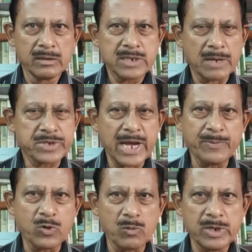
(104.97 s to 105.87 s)
সাবস্ক্রাইব
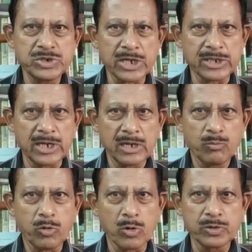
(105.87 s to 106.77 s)
করবেন যাতে
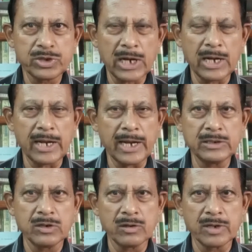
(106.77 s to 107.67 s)
পরবর্তীকালে এই
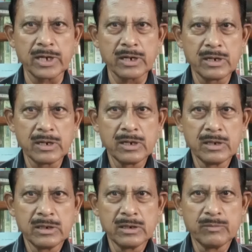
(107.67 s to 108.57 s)
ধরনের
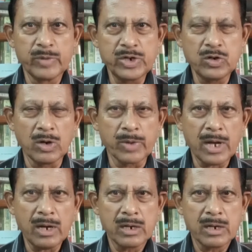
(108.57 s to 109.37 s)
ভিডিও আমরা